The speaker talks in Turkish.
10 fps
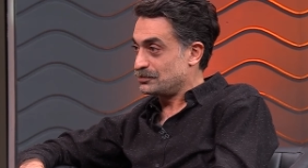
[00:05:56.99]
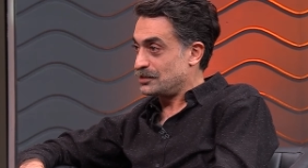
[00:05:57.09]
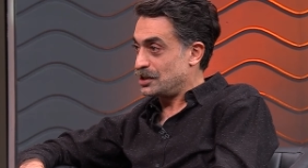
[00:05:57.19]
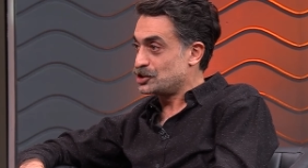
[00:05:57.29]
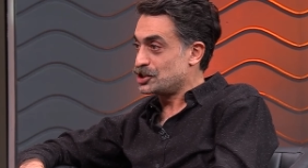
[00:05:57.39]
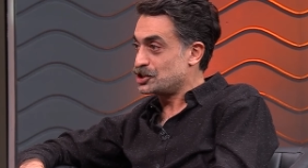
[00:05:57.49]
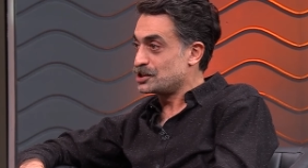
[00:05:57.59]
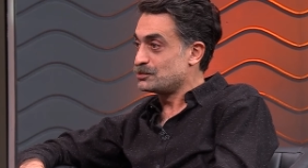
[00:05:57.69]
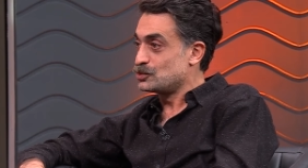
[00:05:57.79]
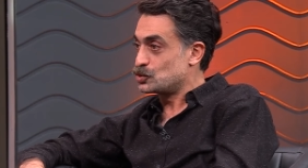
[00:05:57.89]
Acı
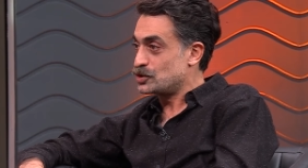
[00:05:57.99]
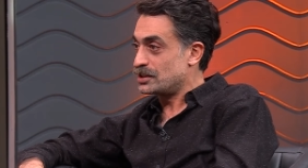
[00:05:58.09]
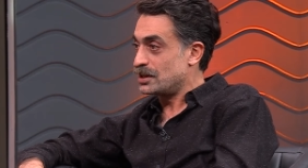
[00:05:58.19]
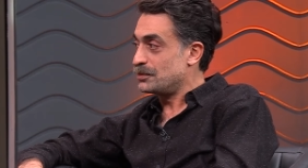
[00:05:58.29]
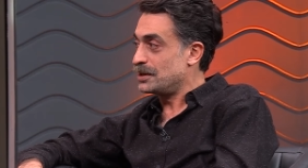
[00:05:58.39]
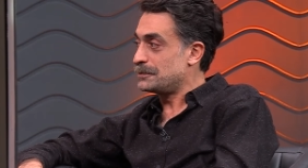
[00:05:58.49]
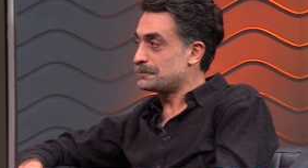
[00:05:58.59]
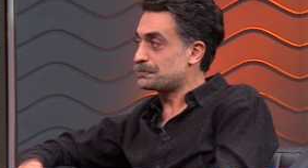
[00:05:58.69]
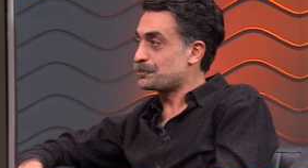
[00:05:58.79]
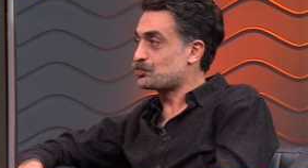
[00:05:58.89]
eşiğim yüksek ama
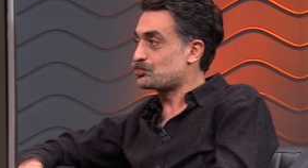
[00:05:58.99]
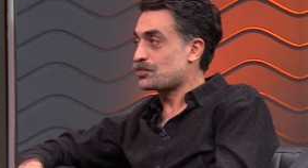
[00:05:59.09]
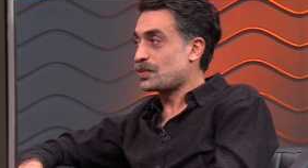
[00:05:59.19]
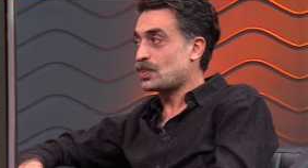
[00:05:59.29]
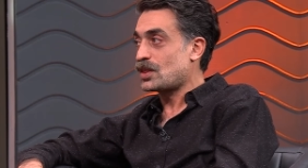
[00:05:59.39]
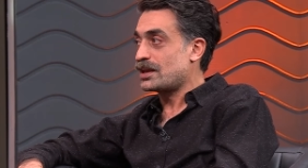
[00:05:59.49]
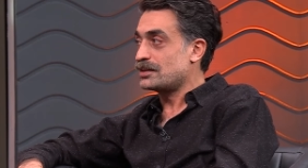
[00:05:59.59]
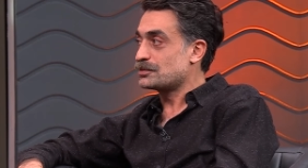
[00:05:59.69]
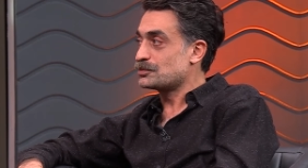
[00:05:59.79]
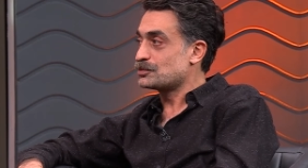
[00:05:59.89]
hmm, yani